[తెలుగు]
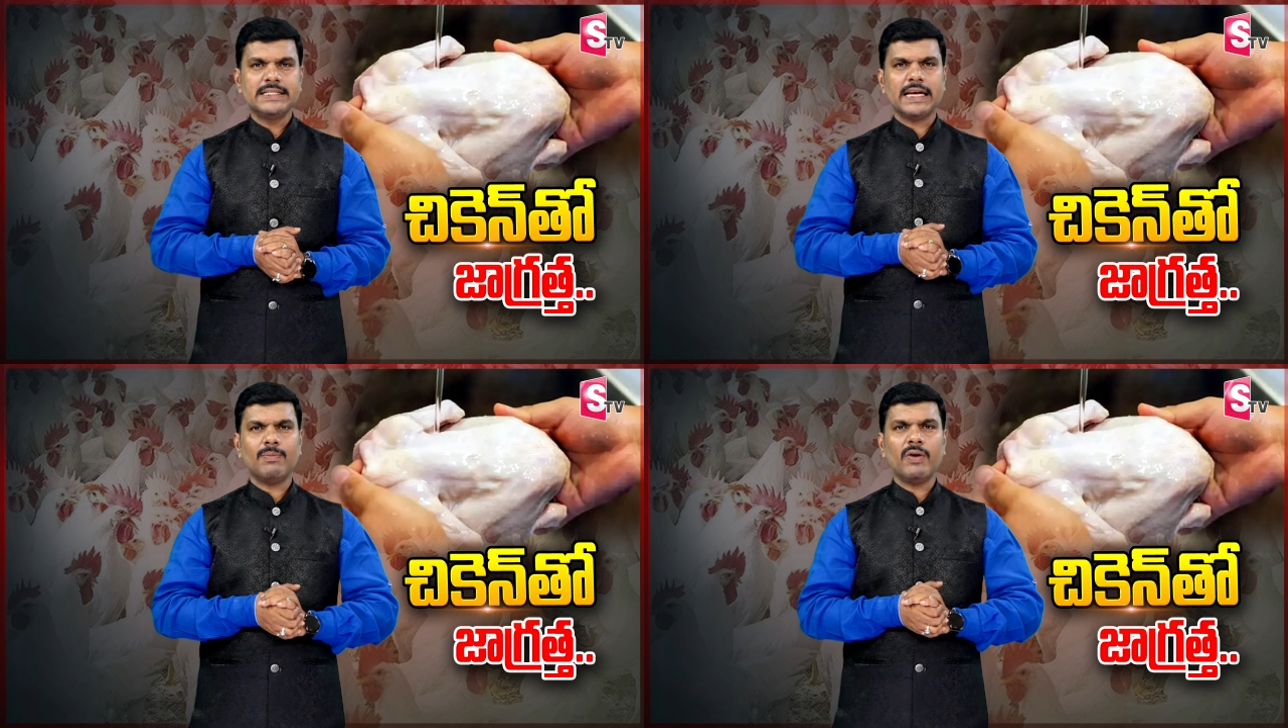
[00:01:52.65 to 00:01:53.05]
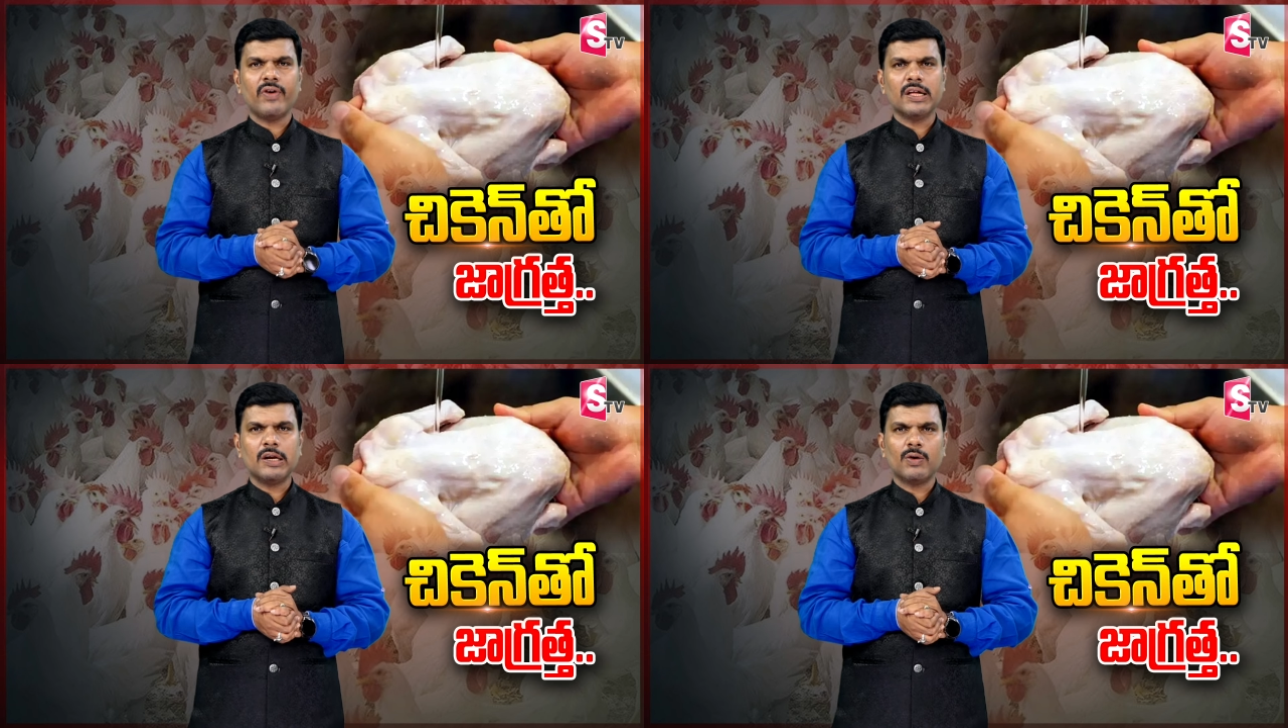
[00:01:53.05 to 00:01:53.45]
చర్మ
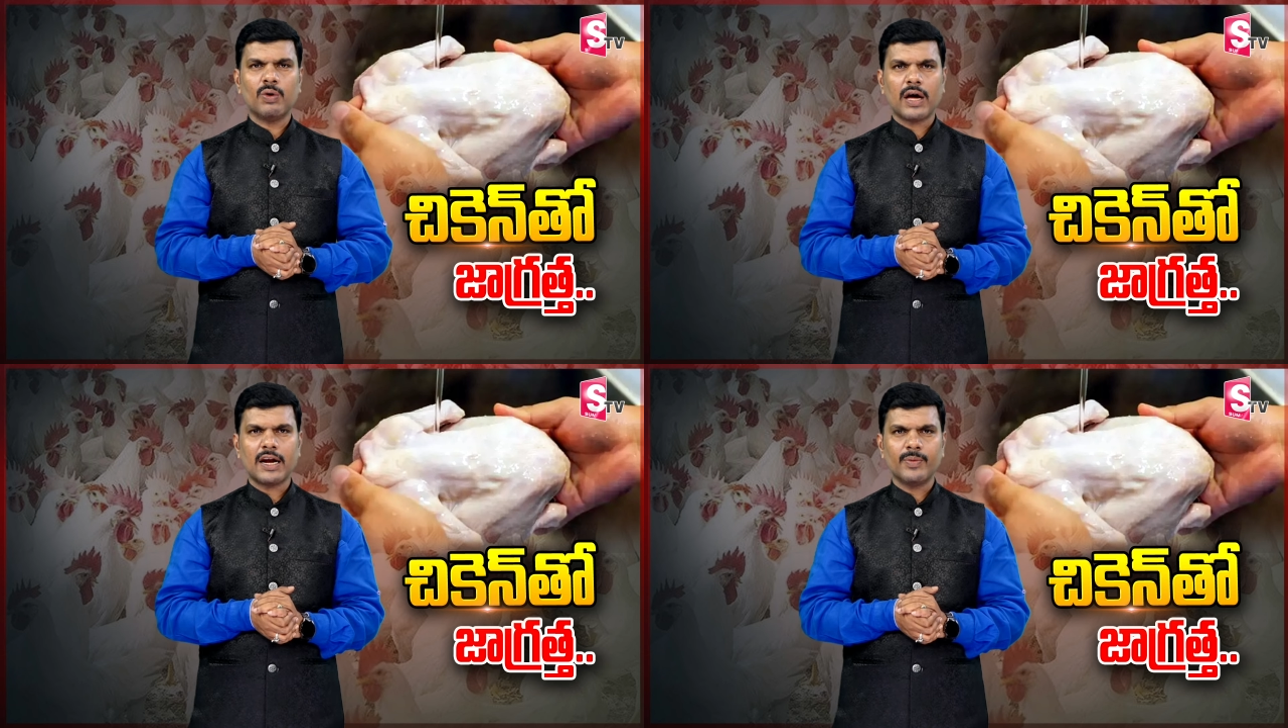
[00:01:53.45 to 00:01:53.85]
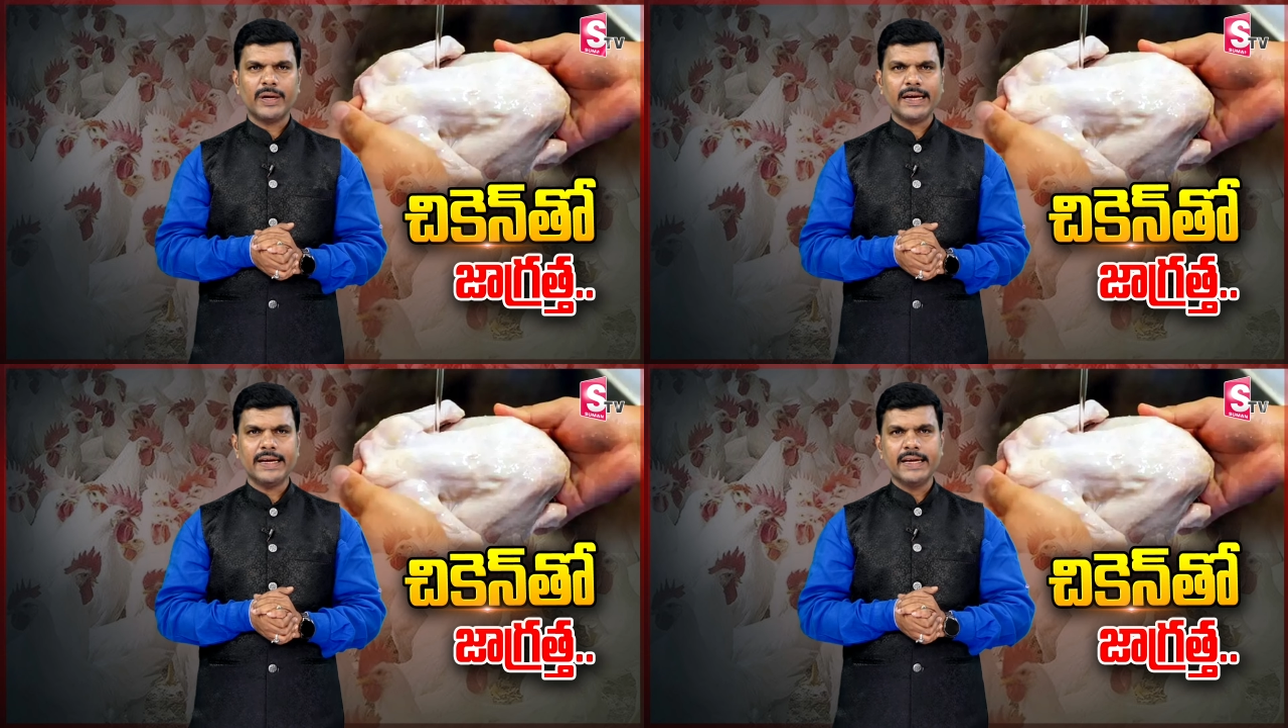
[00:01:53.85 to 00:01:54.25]
వ్యాధులకు
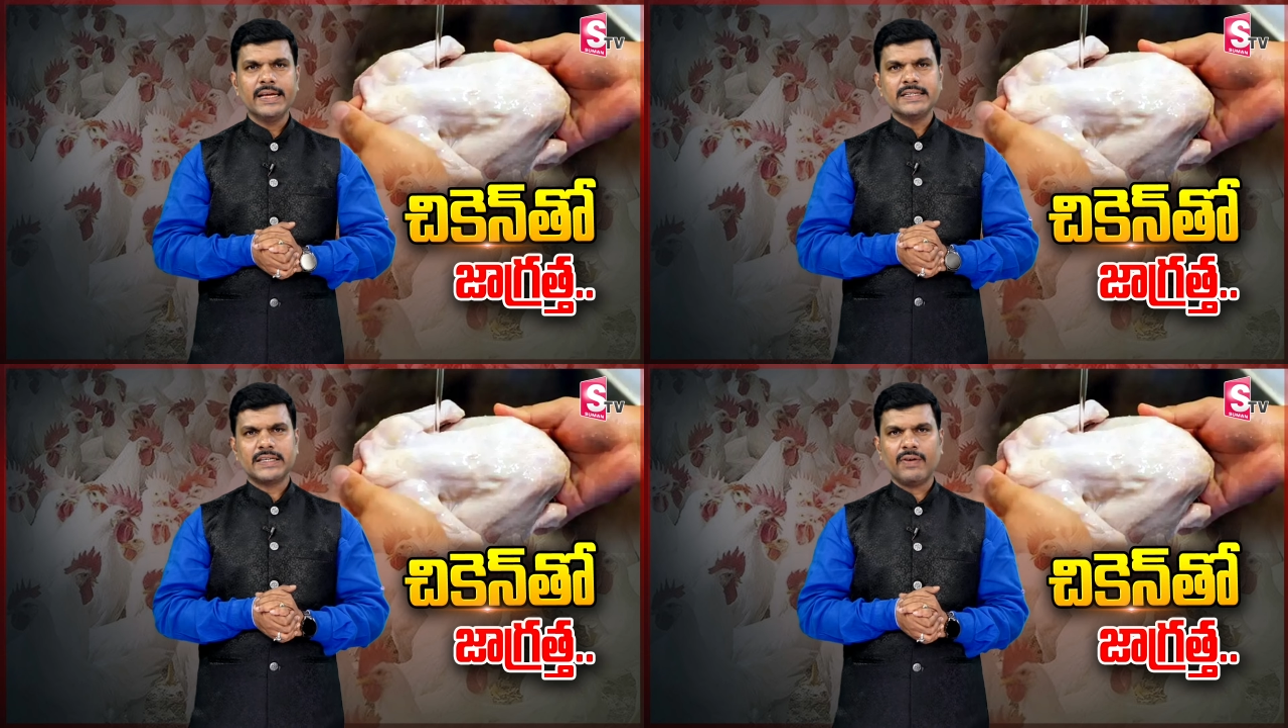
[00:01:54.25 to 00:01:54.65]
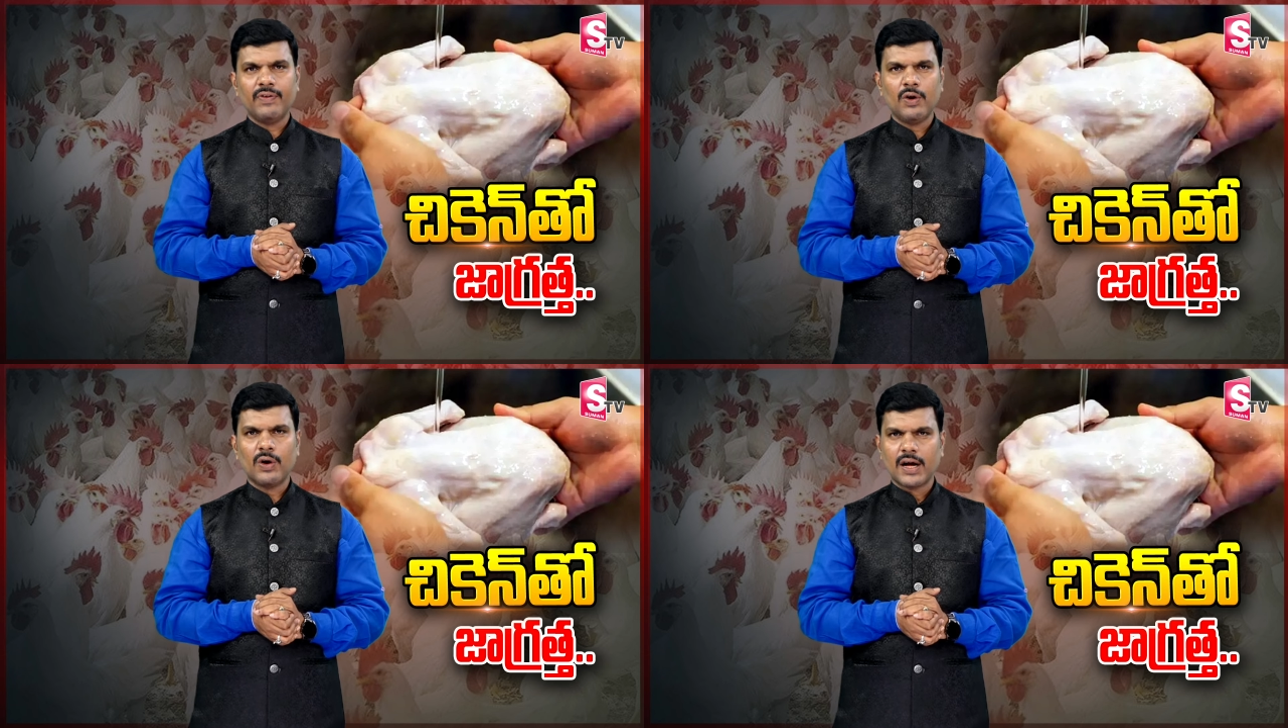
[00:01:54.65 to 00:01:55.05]
కారణమయ్యే
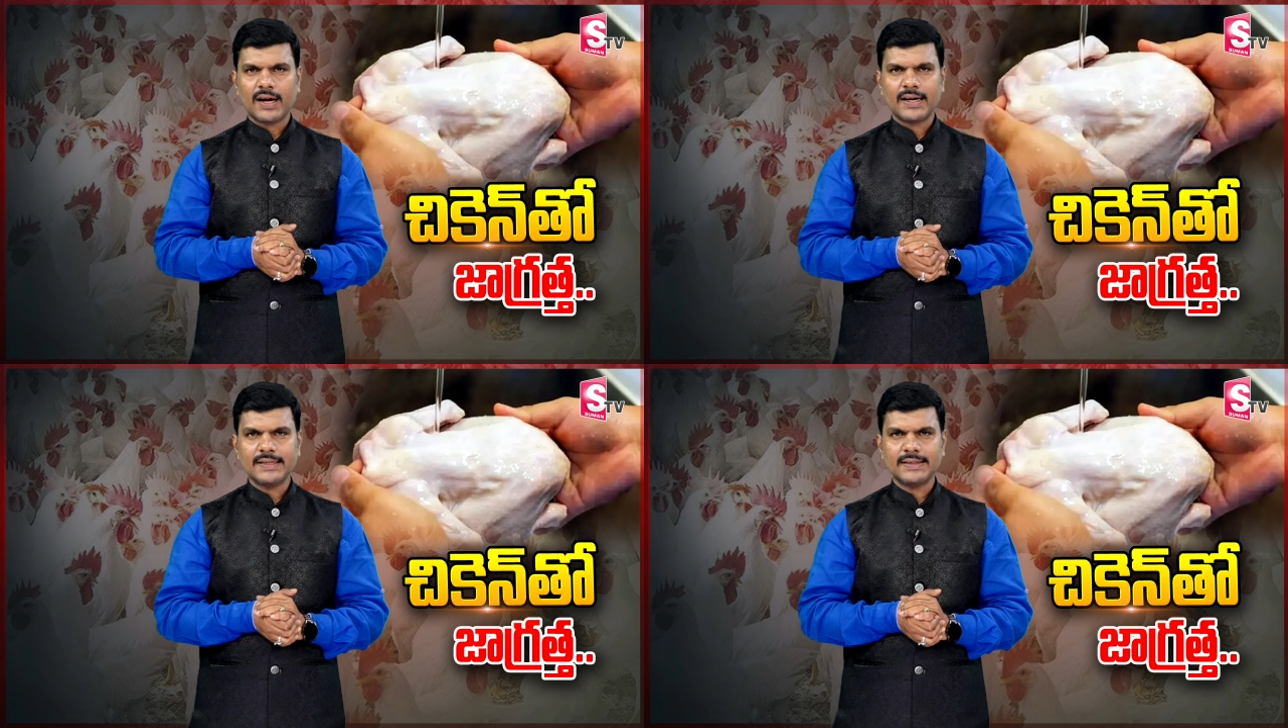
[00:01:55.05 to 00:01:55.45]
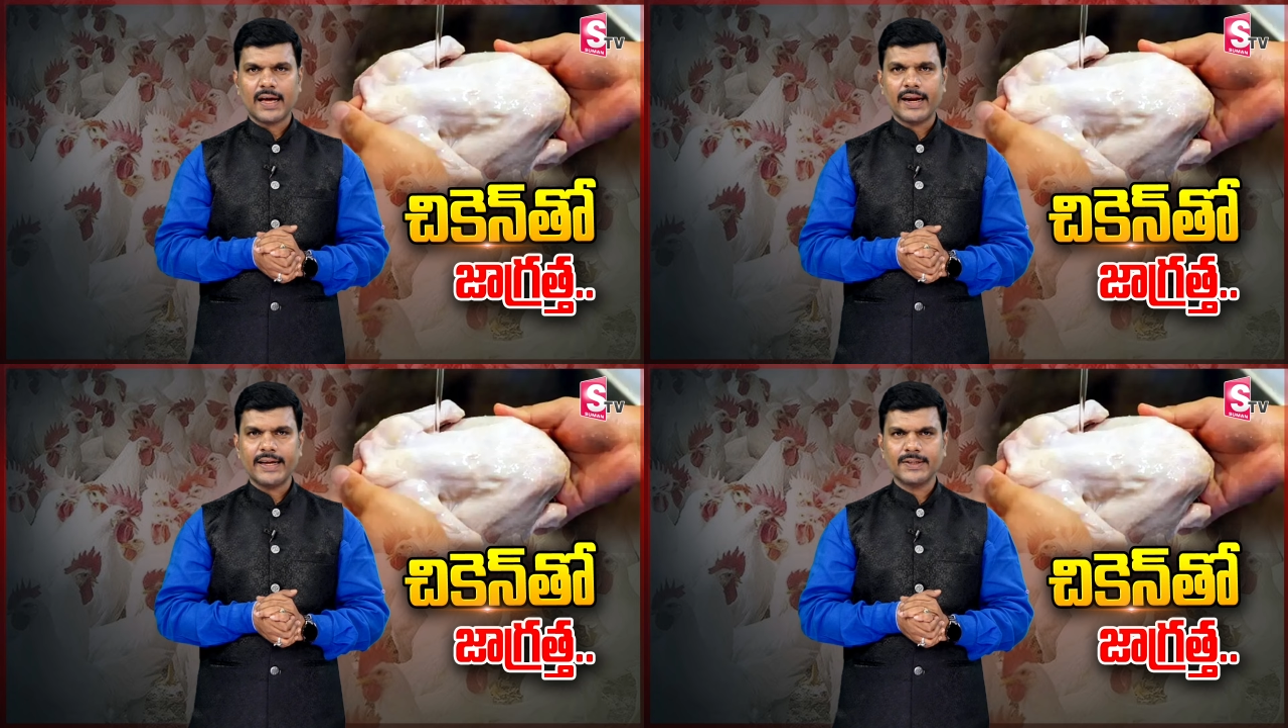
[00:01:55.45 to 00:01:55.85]
స్టెఫిలోకాకస్
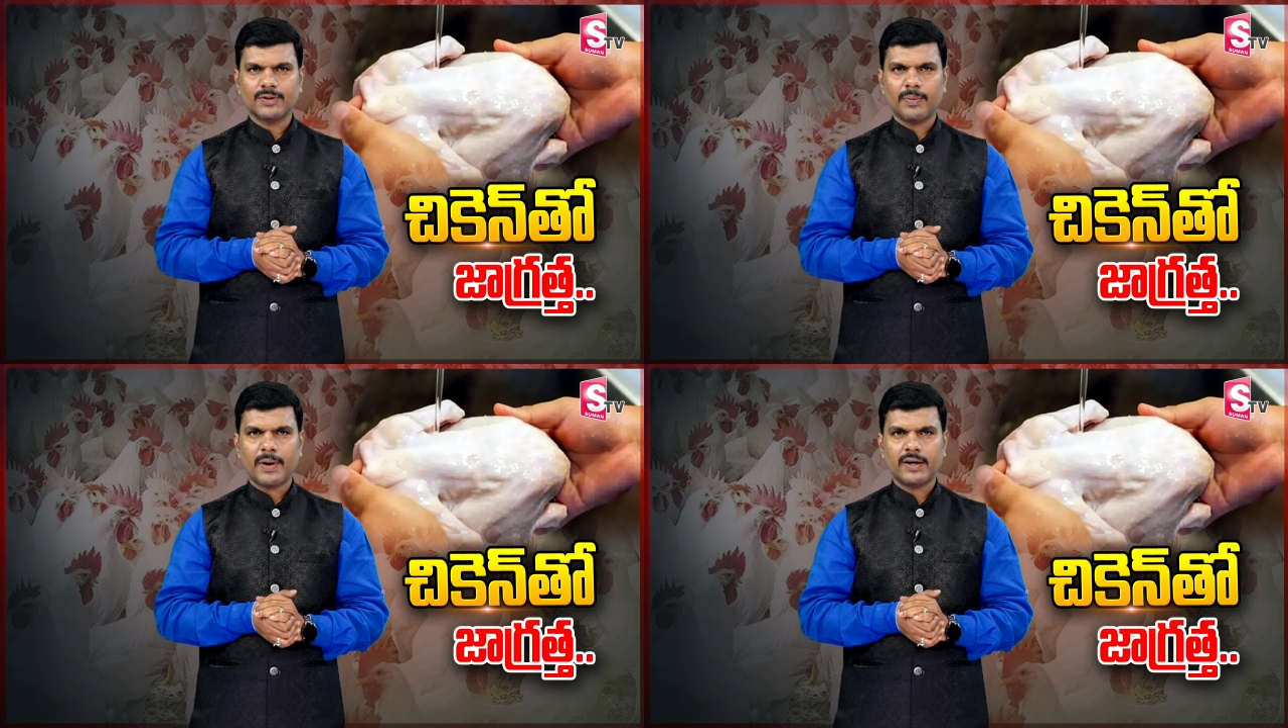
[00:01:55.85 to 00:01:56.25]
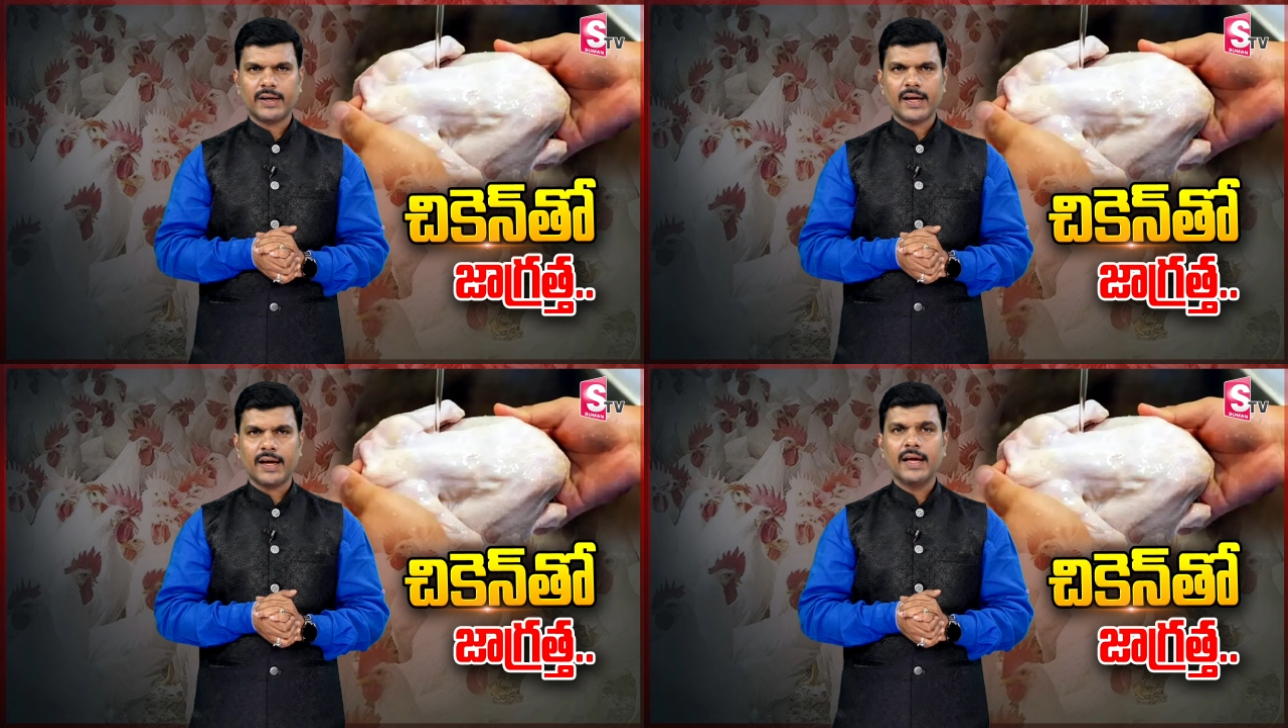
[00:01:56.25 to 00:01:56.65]
అరియస్తో
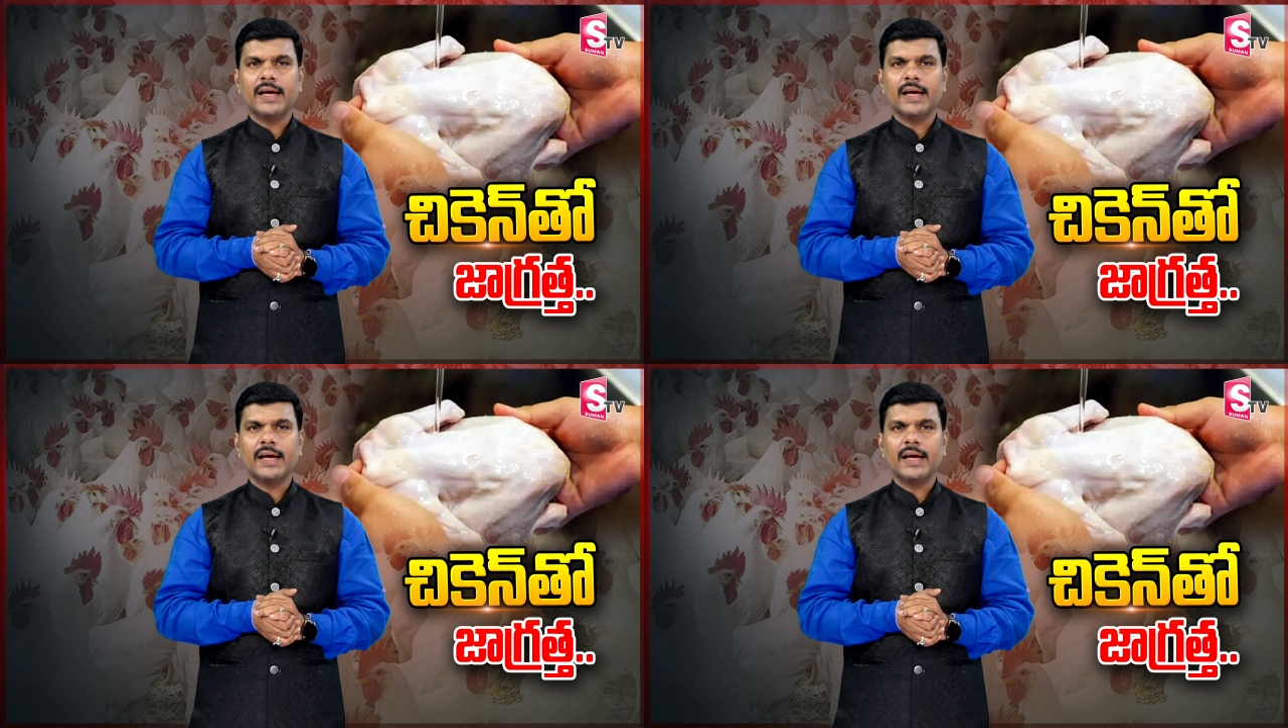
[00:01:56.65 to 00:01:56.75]
పాటుగా